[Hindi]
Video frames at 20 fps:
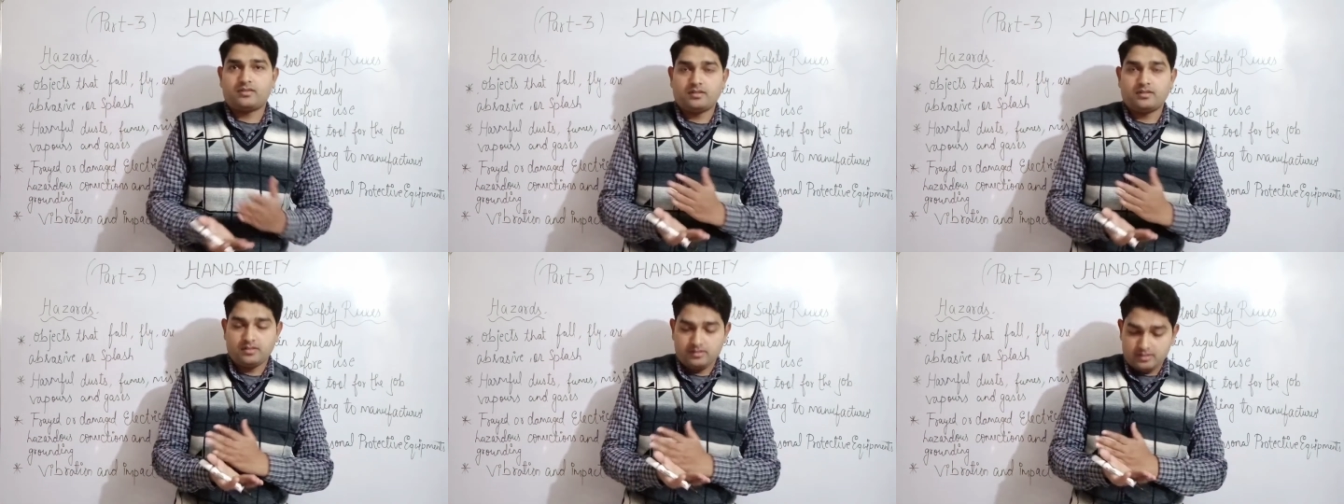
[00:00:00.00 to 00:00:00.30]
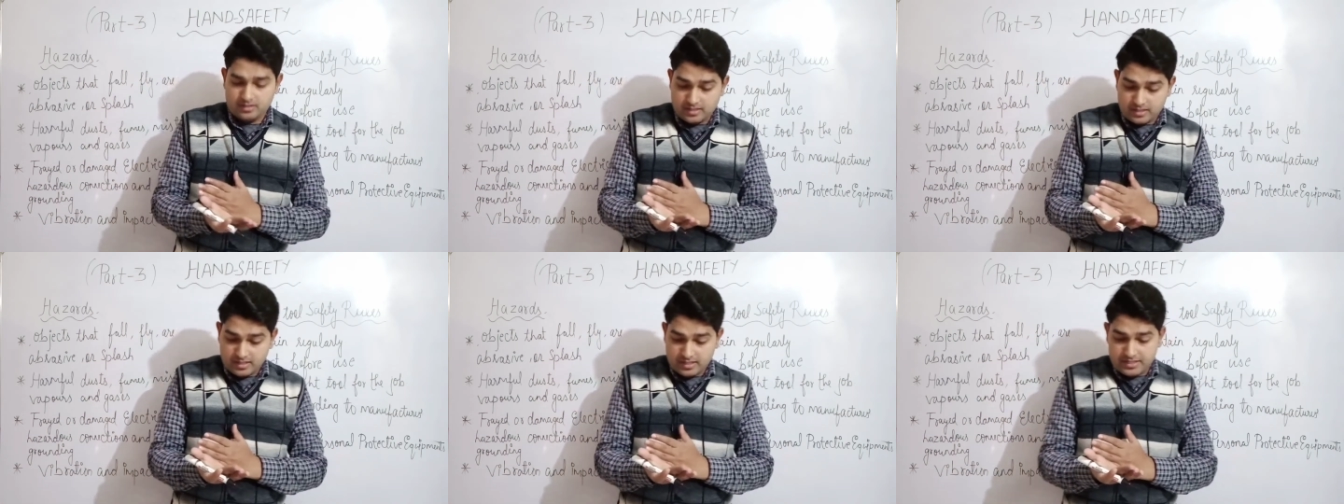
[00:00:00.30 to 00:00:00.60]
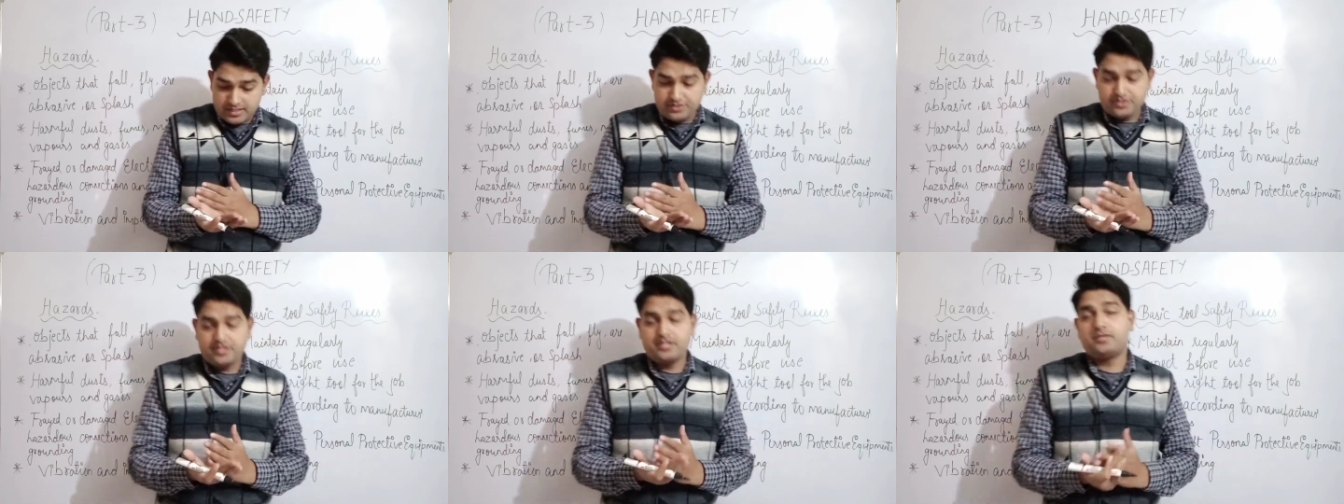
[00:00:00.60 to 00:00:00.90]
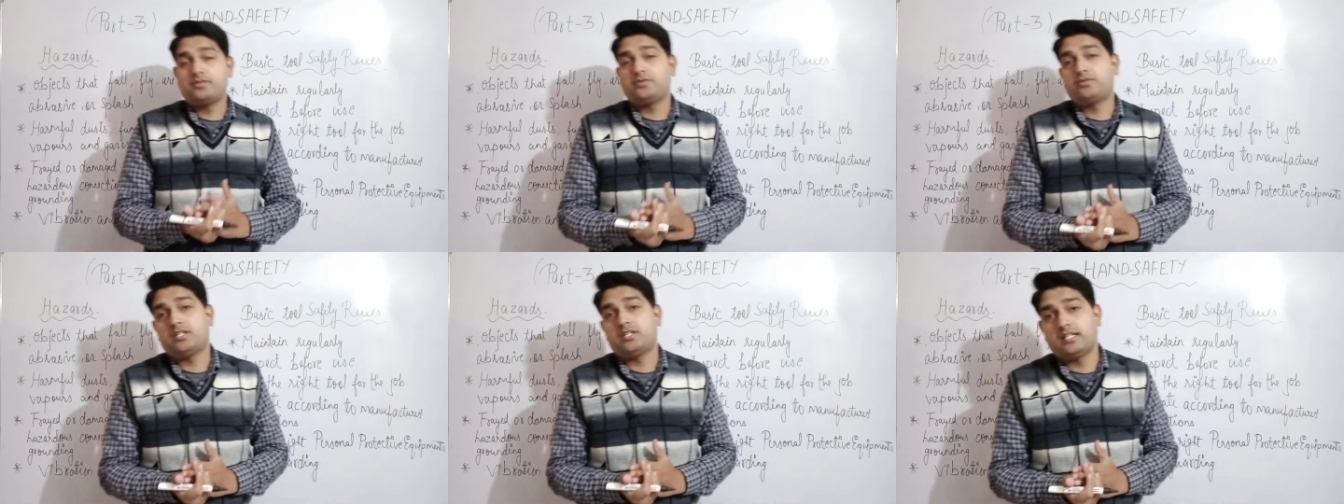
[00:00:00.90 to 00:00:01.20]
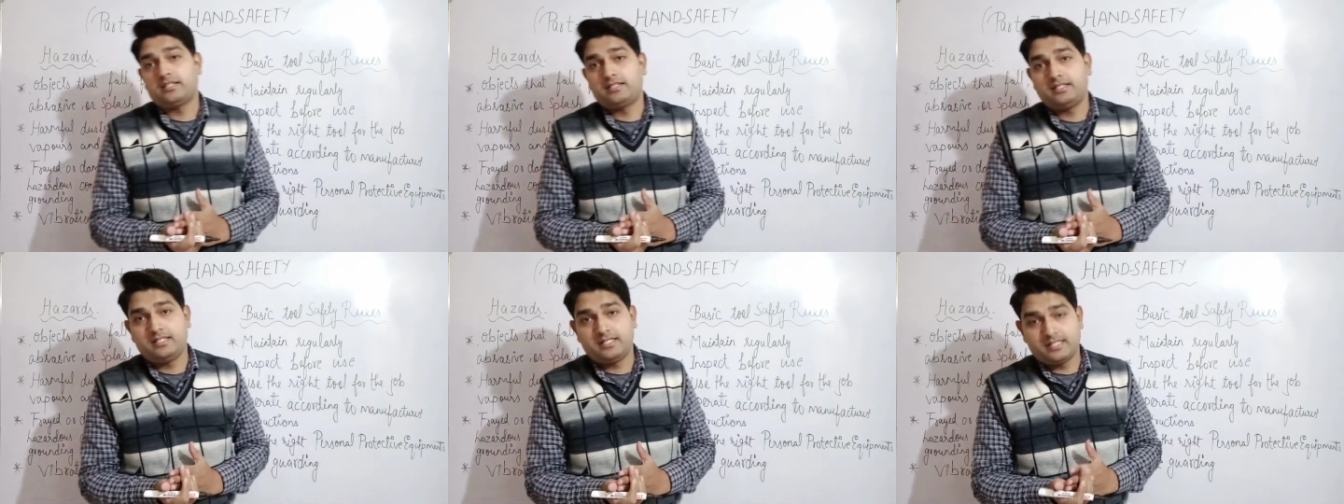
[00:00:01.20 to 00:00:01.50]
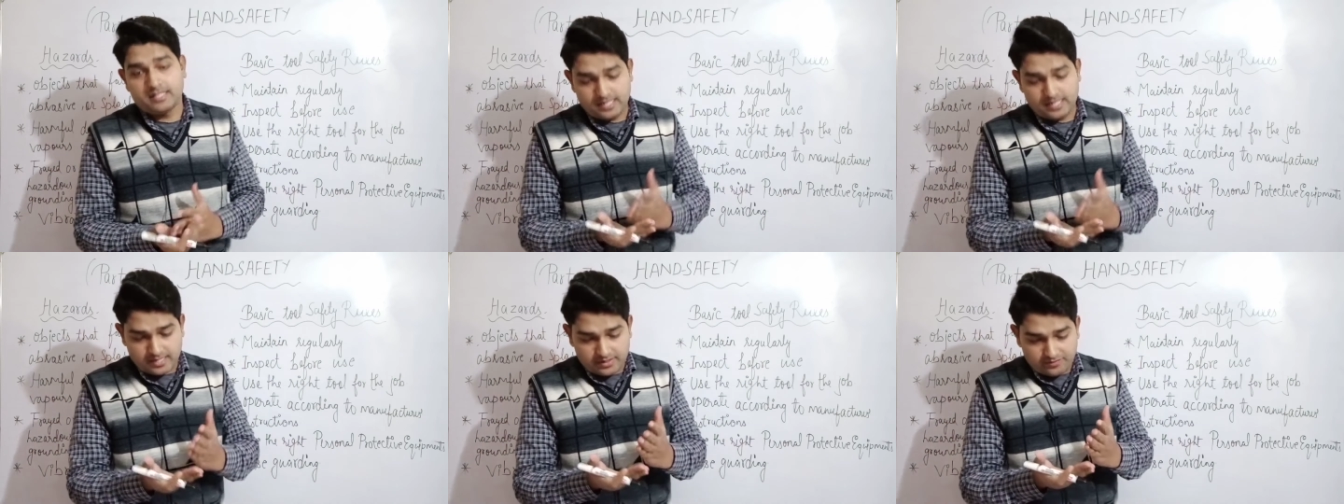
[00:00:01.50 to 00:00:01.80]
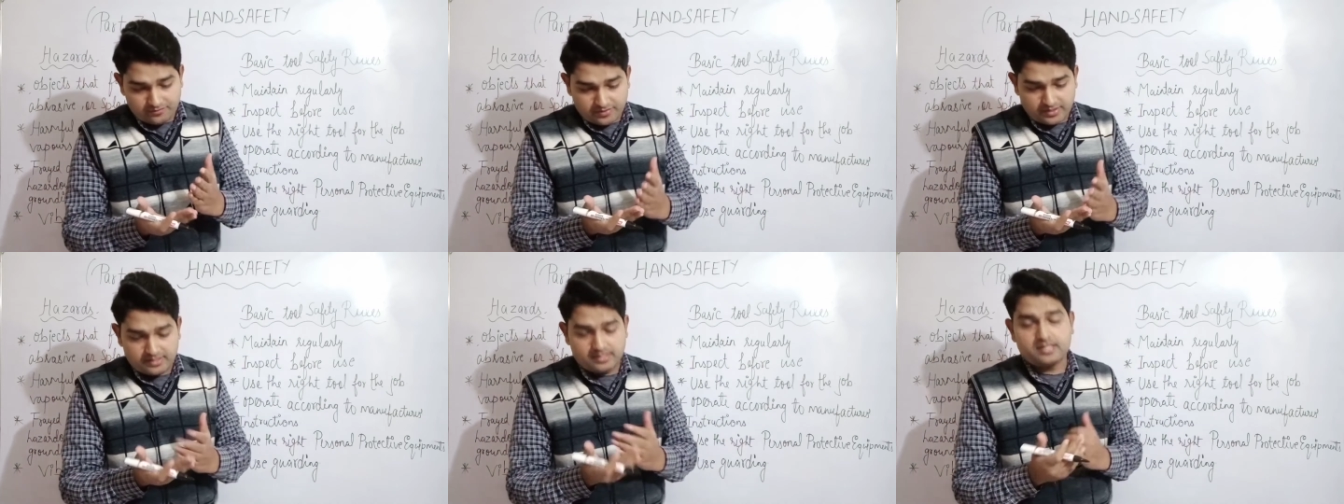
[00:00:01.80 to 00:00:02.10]
इंजरीज़ हो जाती हैं
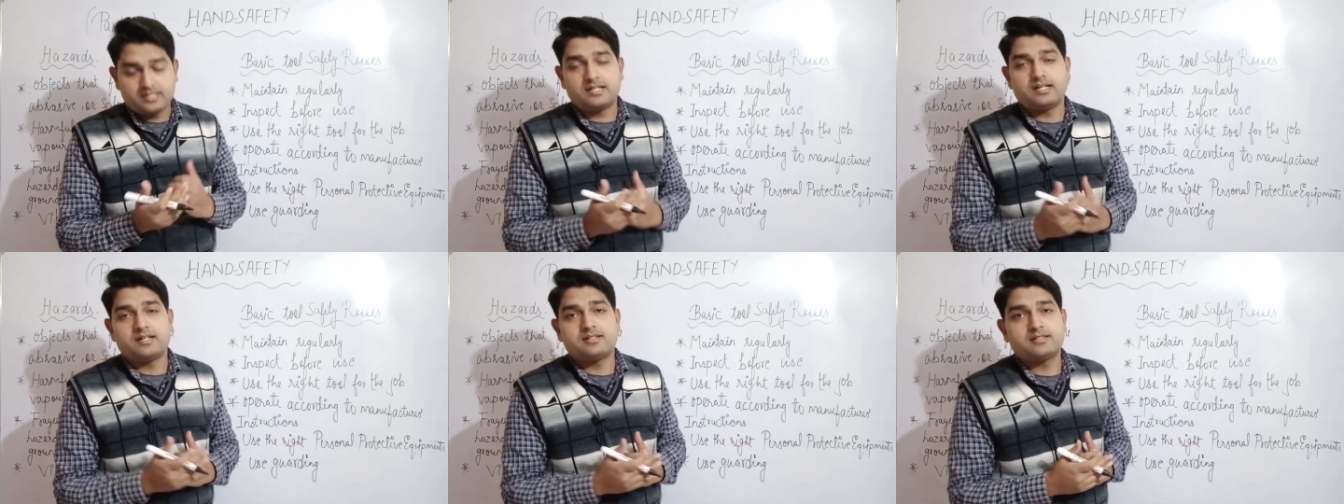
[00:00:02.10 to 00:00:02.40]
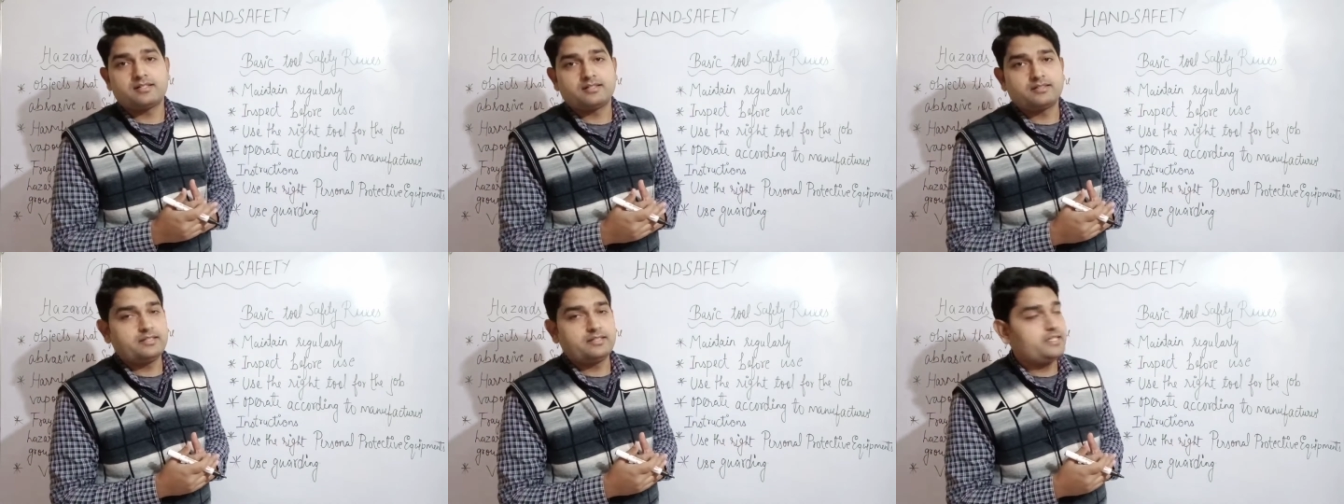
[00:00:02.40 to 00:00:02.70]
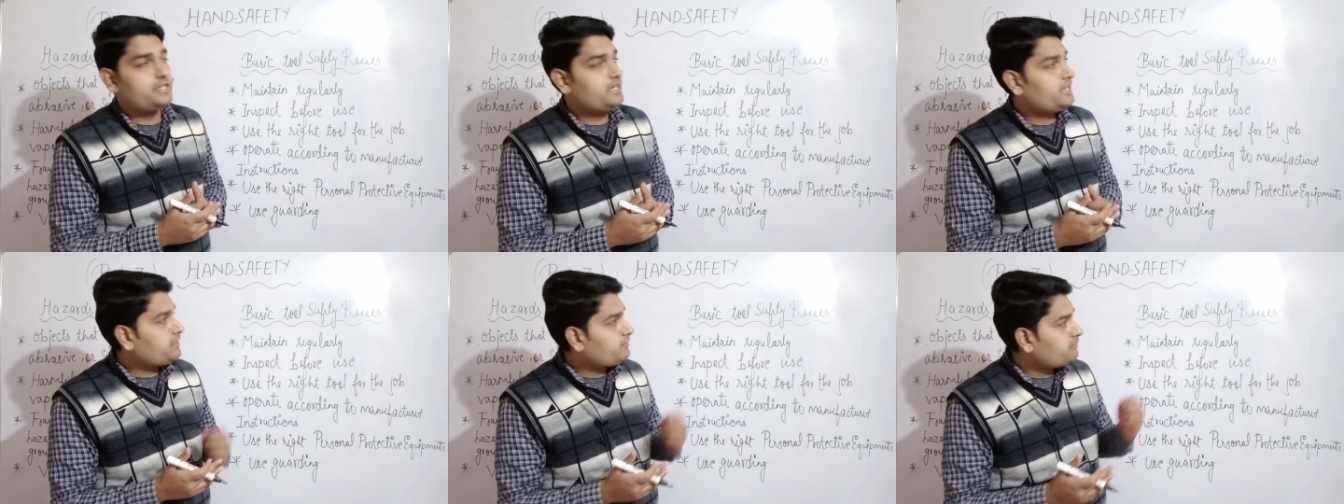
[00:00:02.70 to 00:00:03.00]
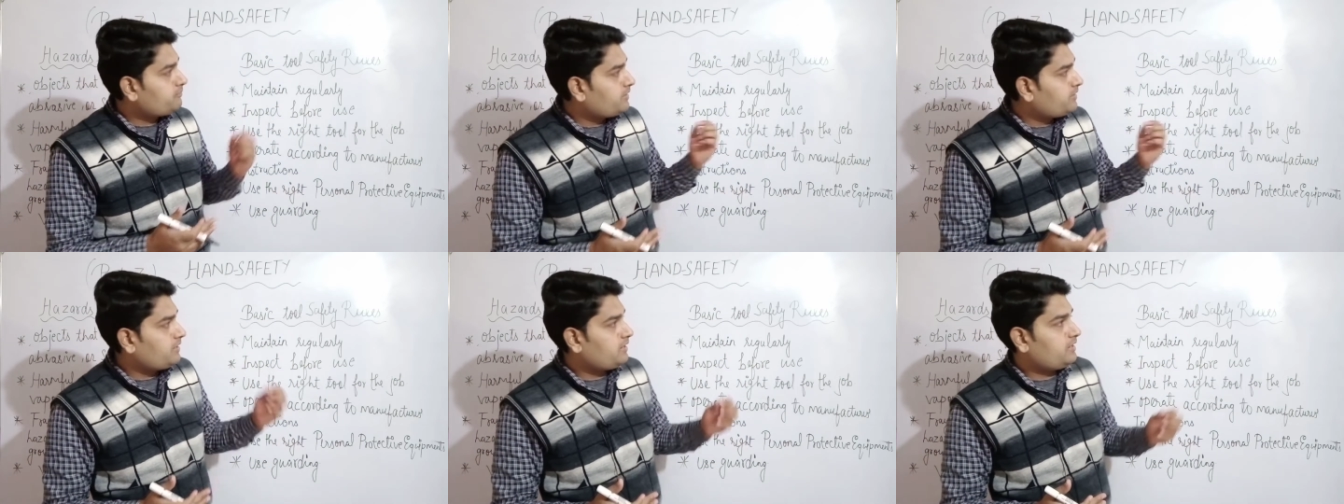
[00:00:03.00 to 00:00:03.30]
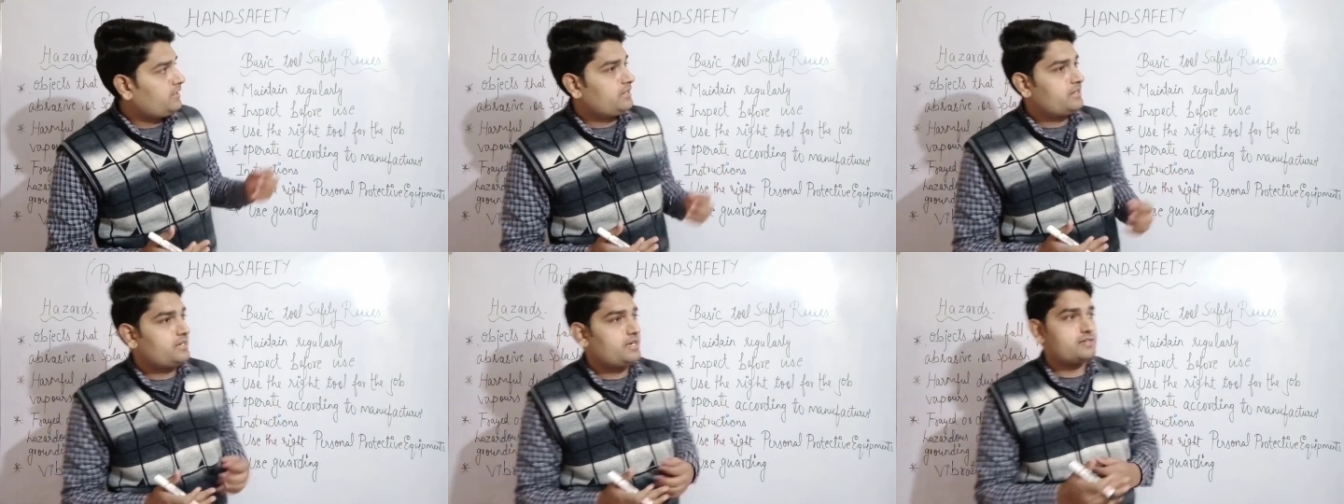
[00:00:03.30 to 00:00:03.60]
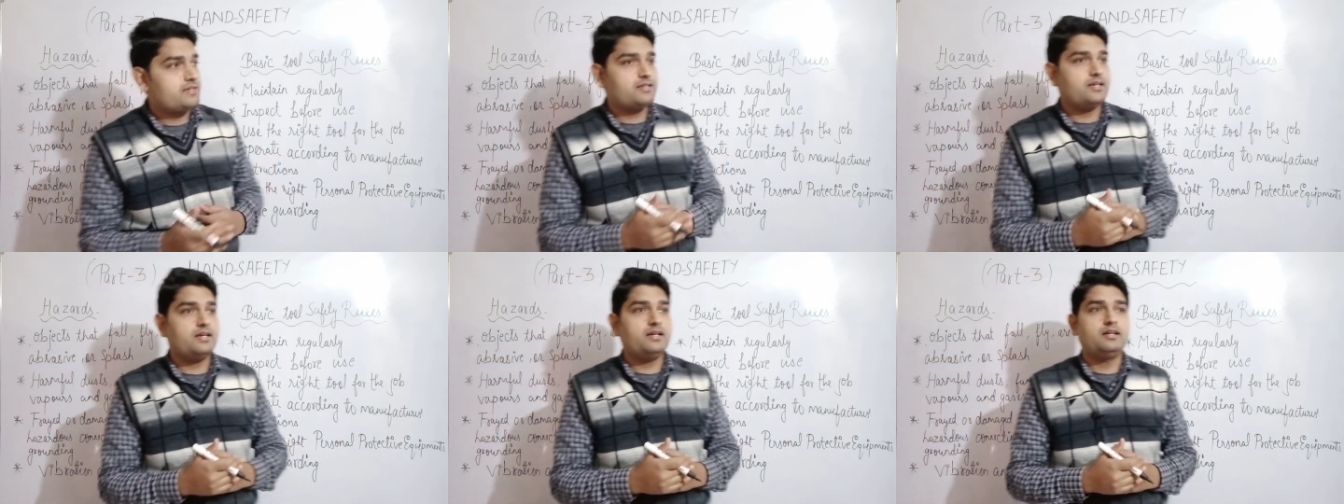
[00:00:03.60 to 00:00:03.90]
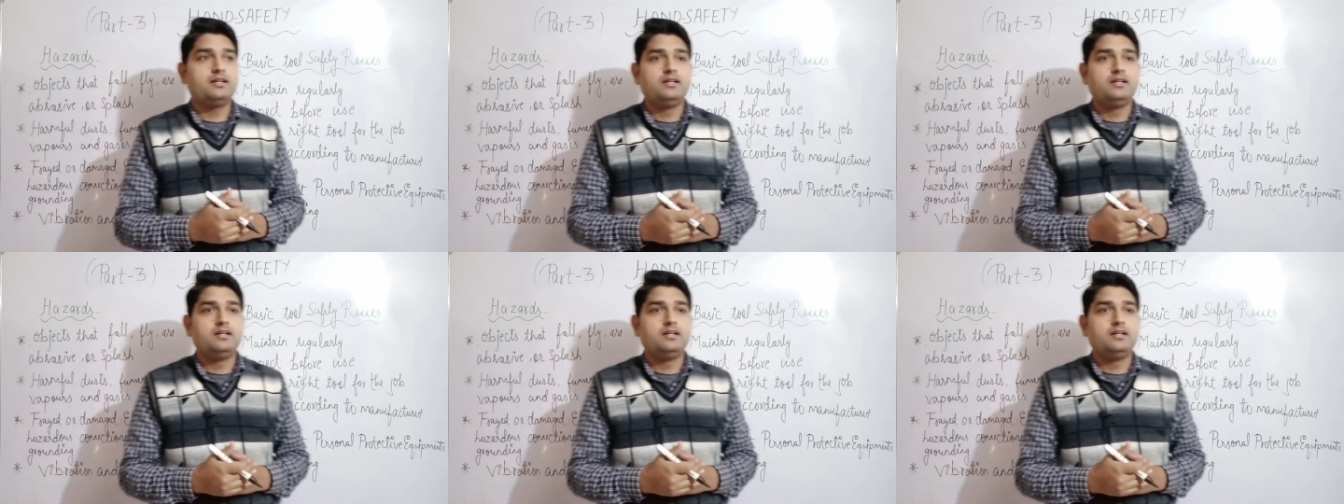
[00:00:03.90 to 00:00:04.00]
फिंगर कट सकती है एक मैं एक ऐसा